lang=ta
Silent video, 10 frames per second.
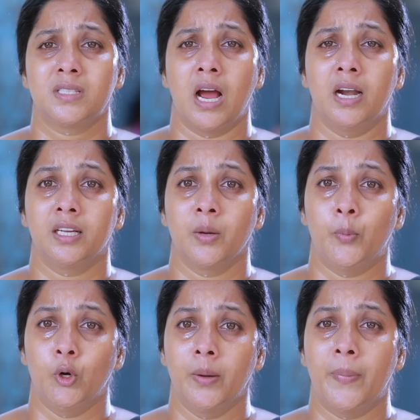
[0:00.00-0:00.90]

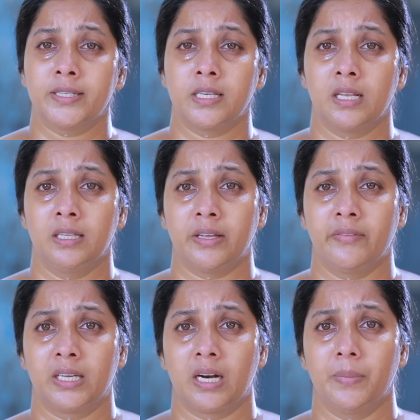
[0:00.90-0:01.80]
ஜானகி புள்ள பாசத்துல
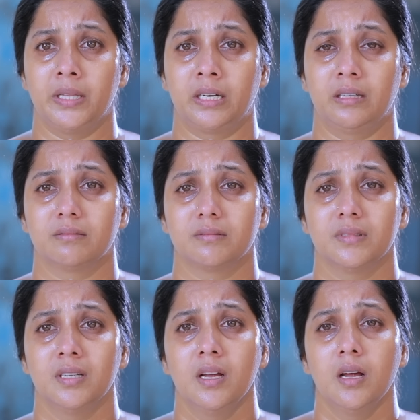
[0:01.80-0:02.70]
தவிக்கிற மாதிரி
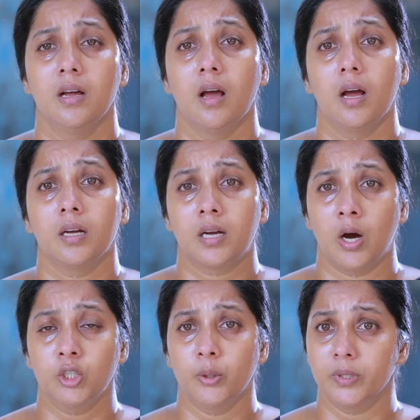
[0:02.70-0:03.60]

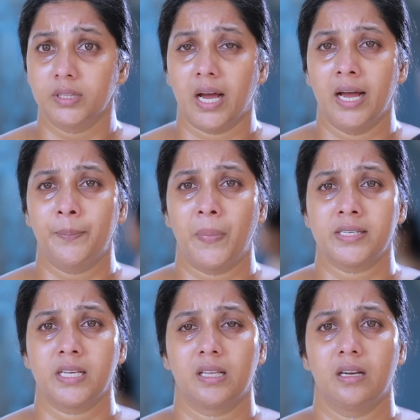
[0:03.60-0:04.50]
கௌதமும் தாய்
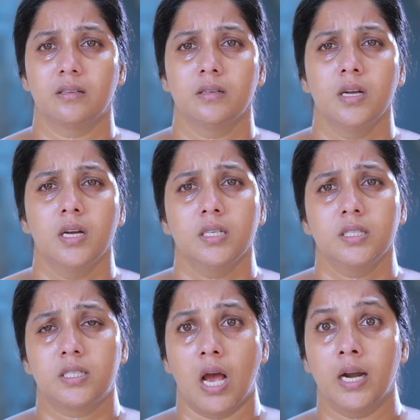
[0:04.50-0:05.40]
பாசத்துல
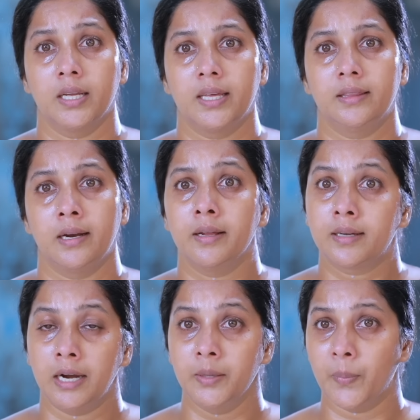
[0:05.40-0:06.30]
ஜானகி தேடி
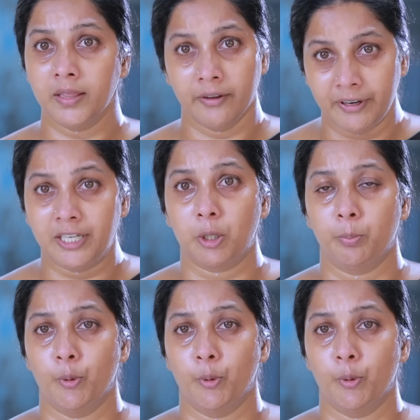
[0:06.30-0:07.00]
கண்டிப்பா அந்த வீட்டுக்கு